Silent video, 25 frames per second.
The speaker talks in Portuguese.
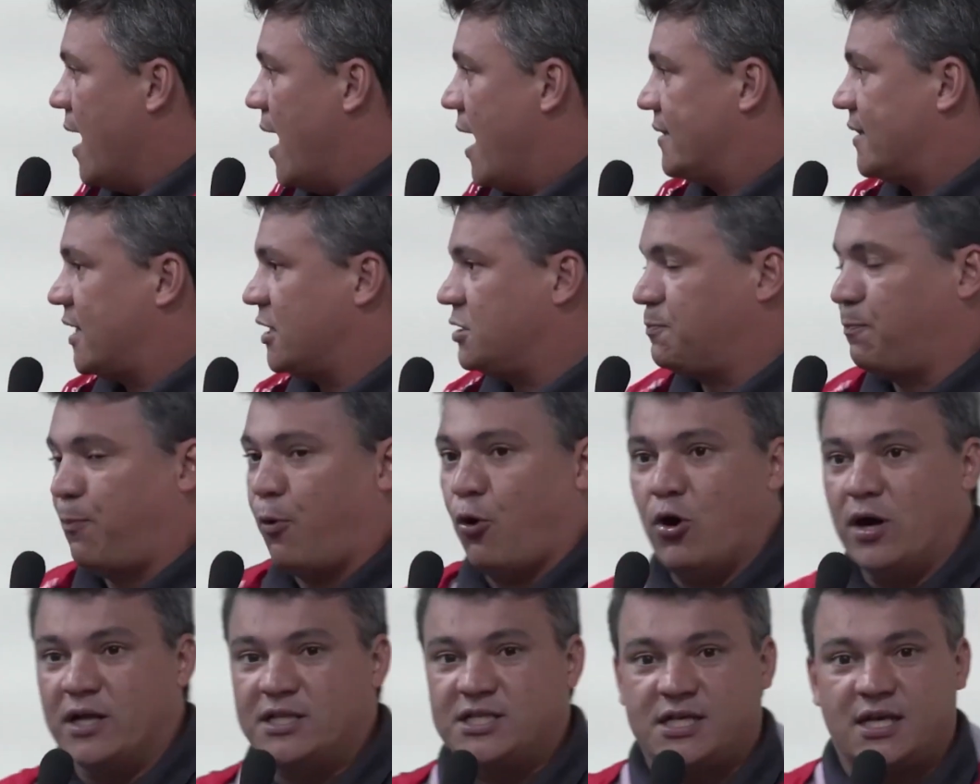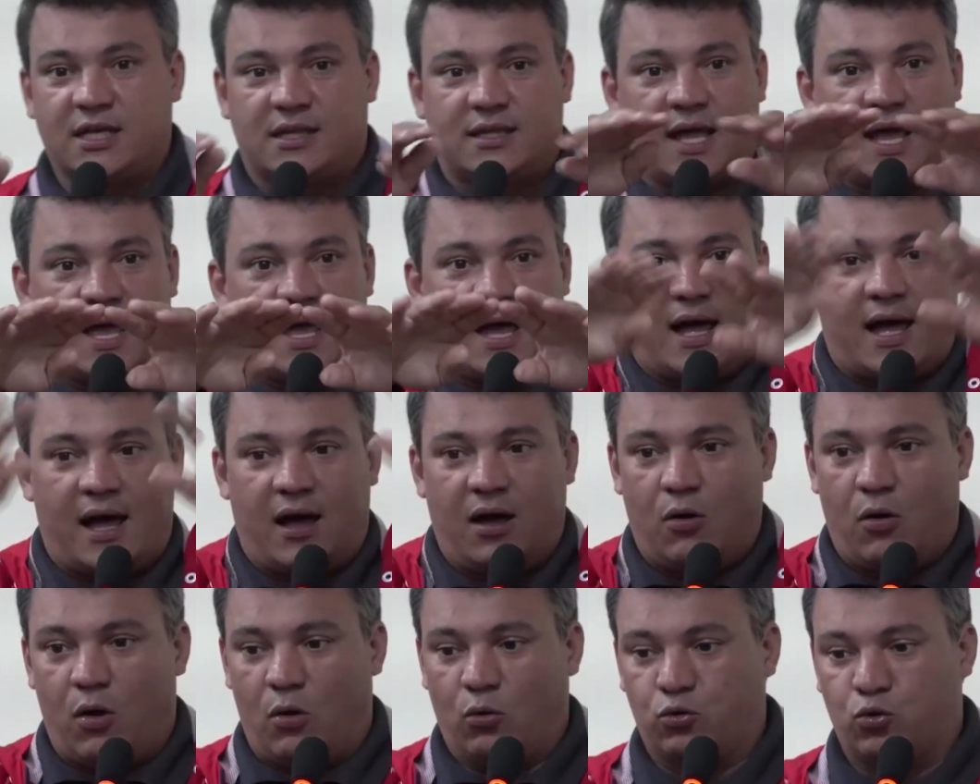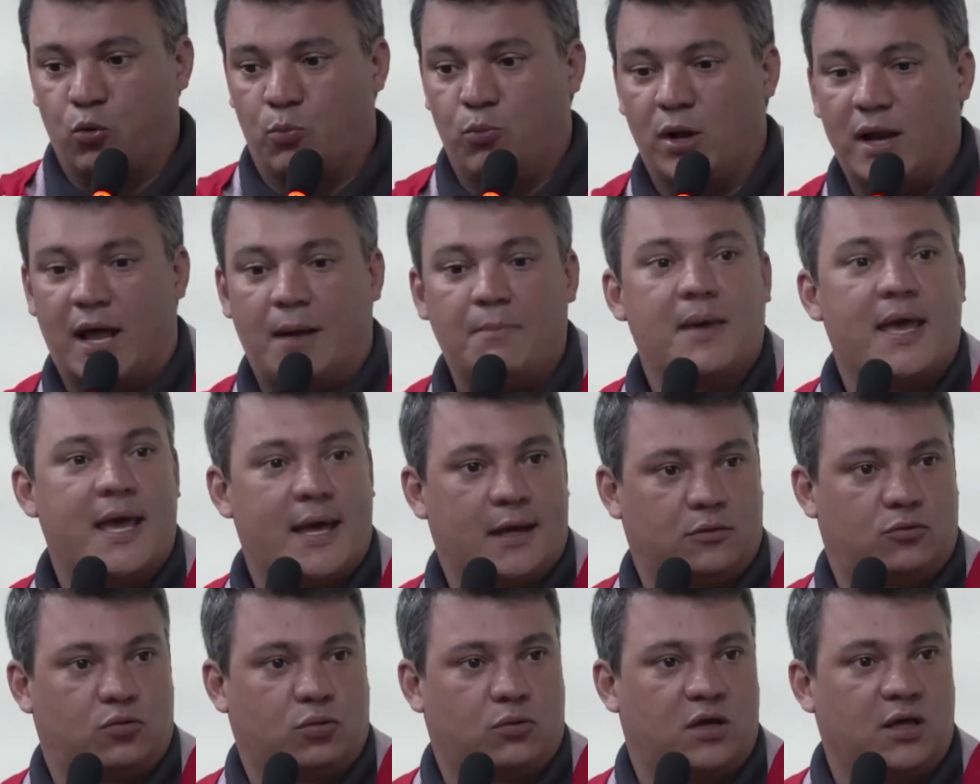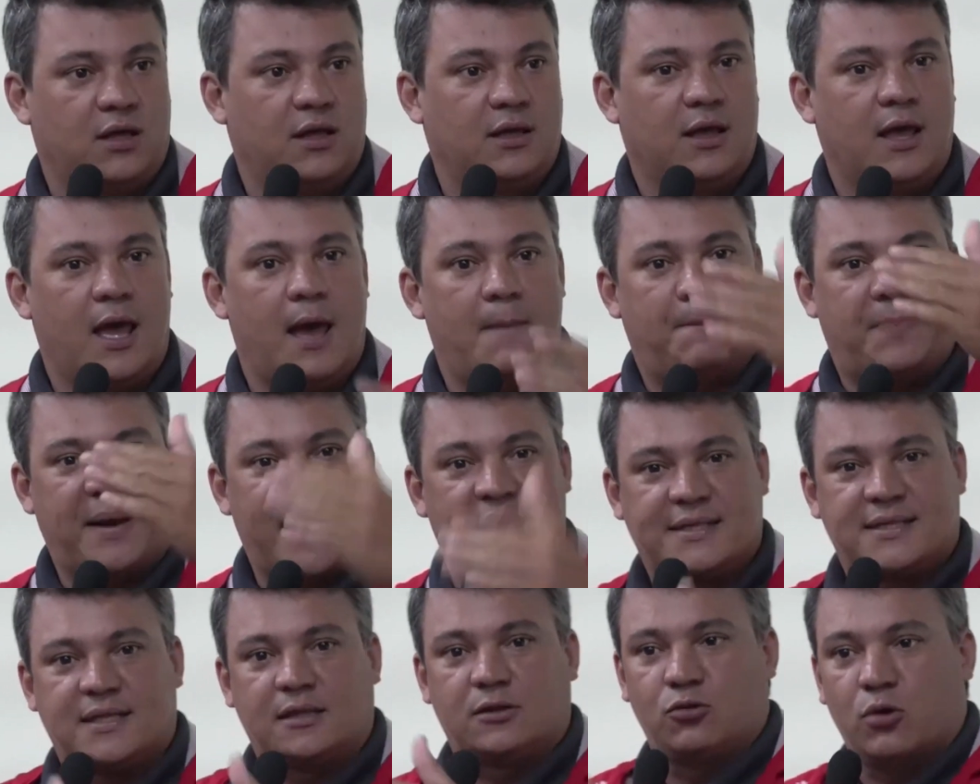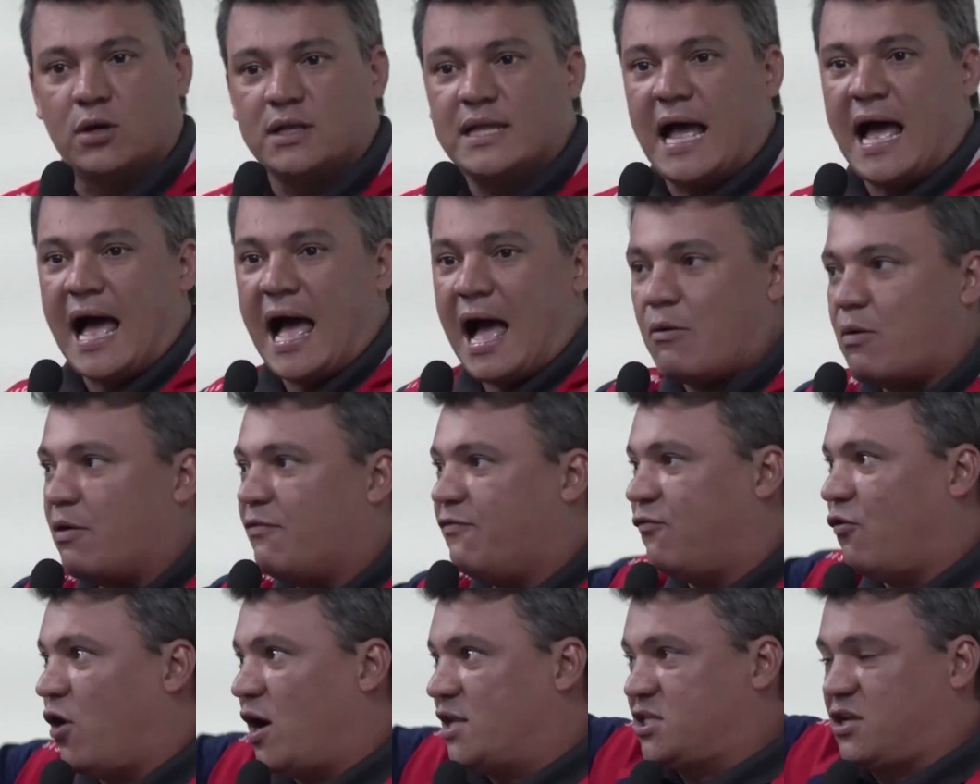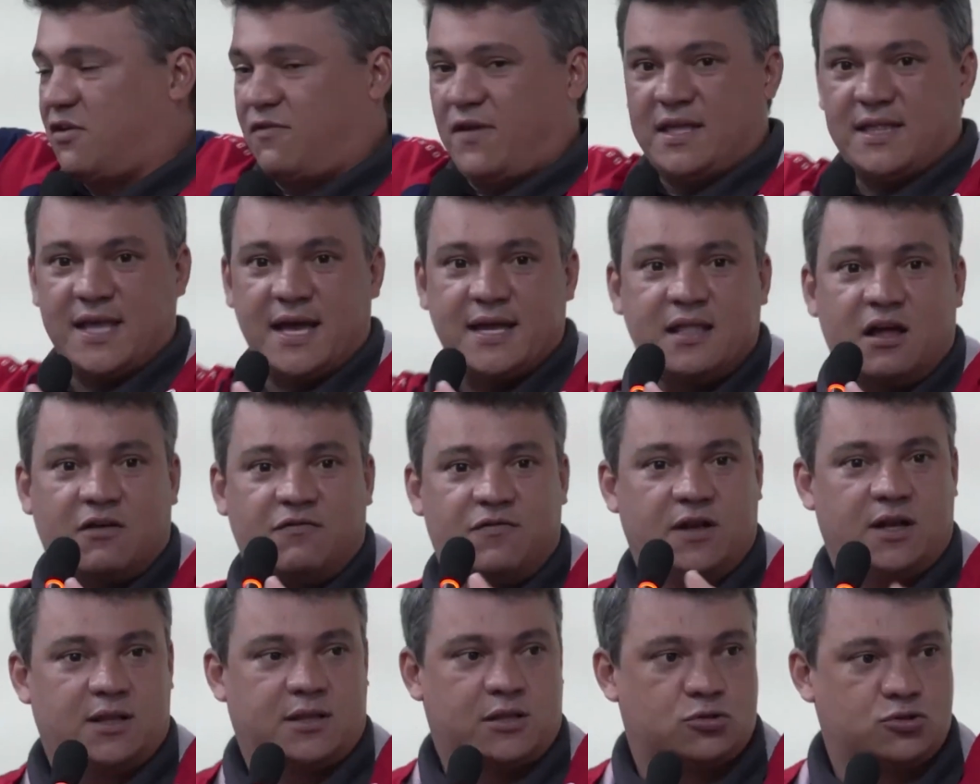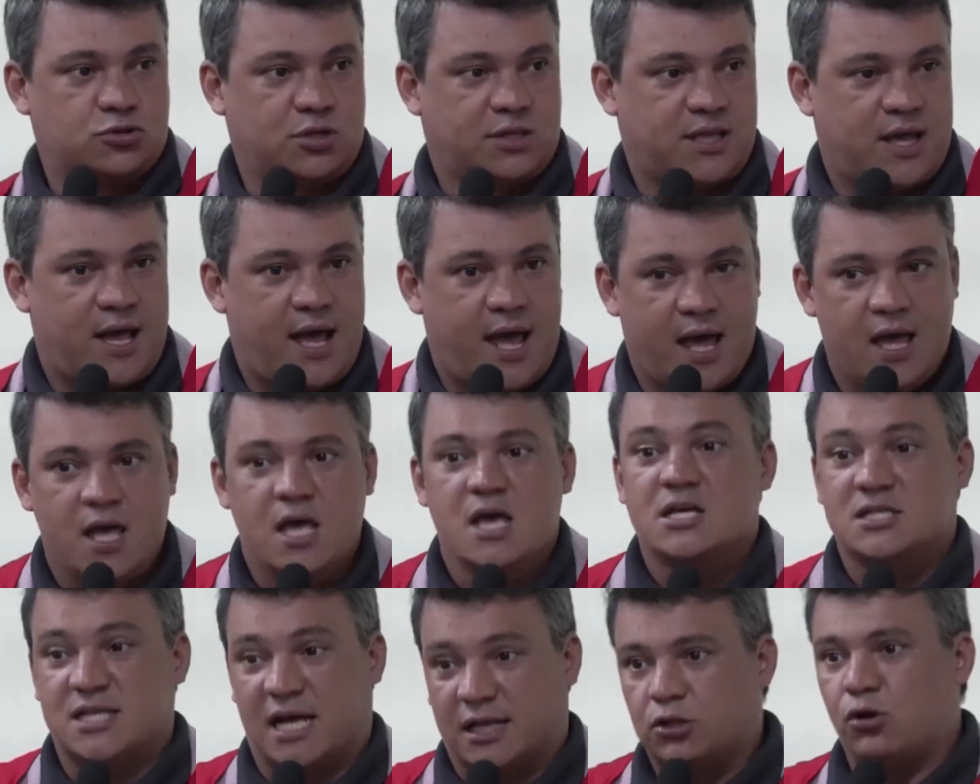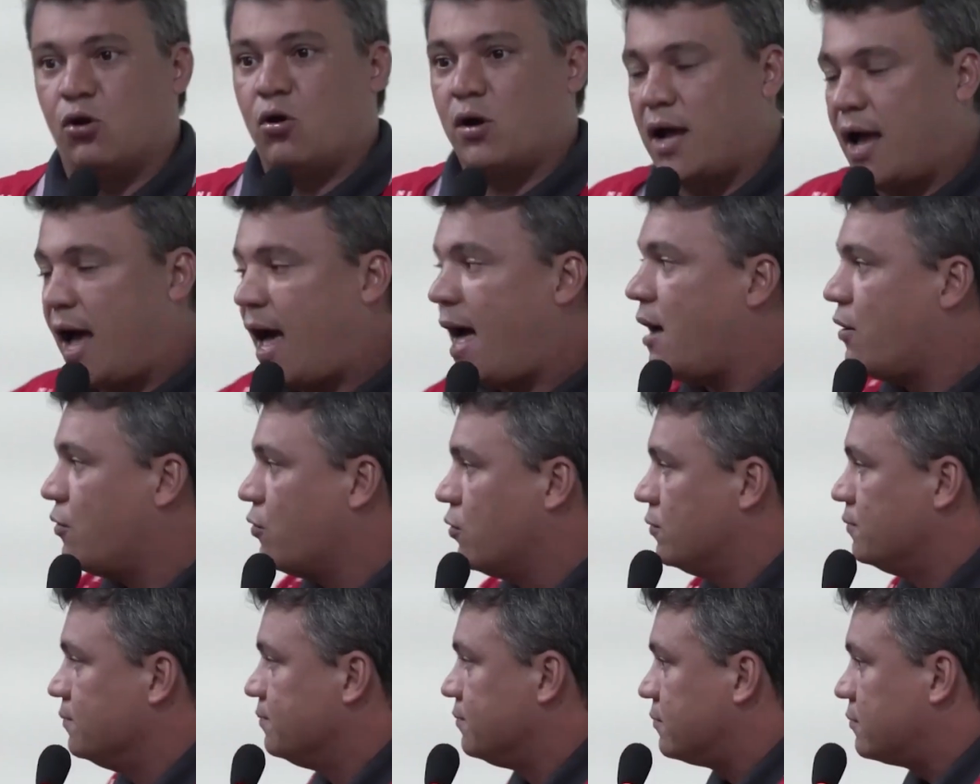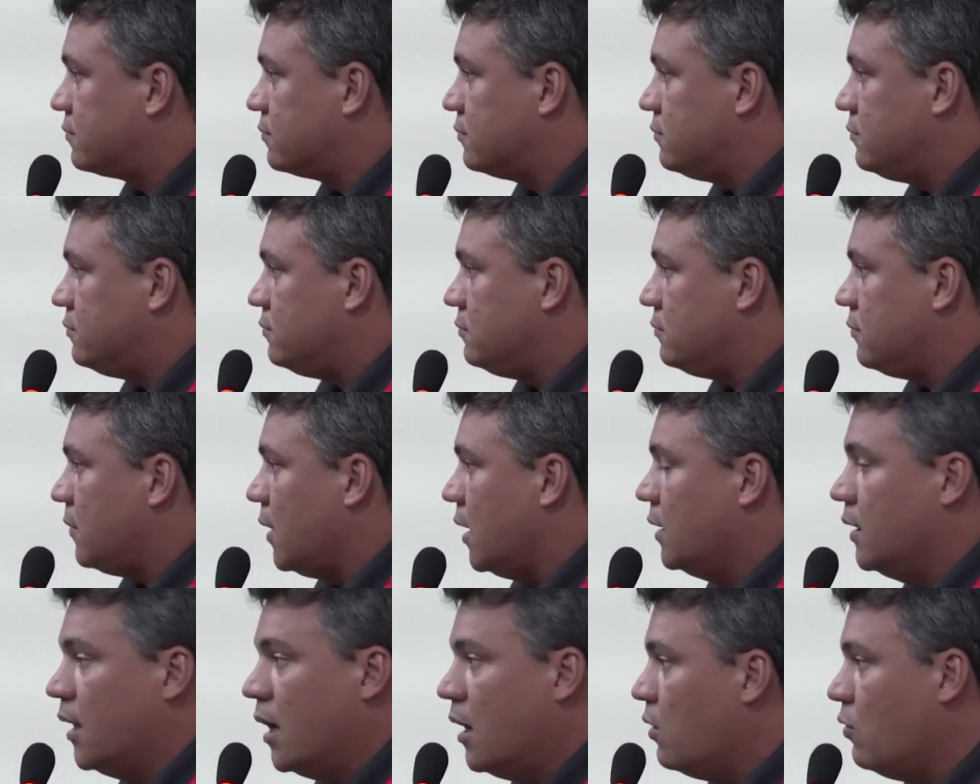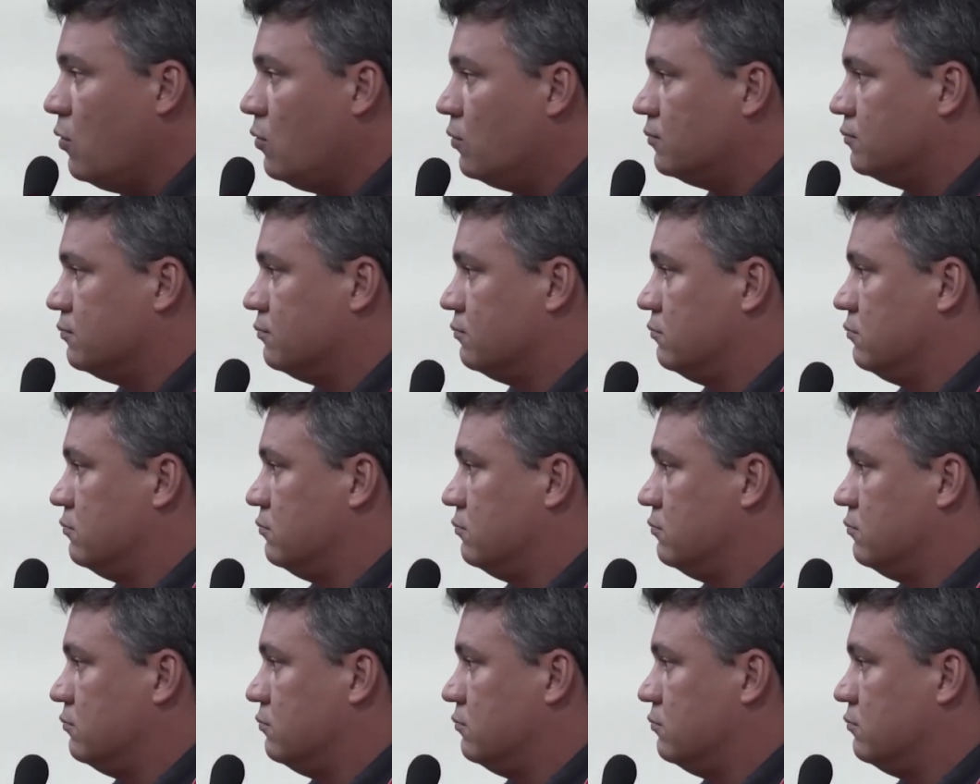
Essas pontes que tem a, o tubulamento, que represa toda a água forte que vem desde a Vila São José, já trocaram? Não.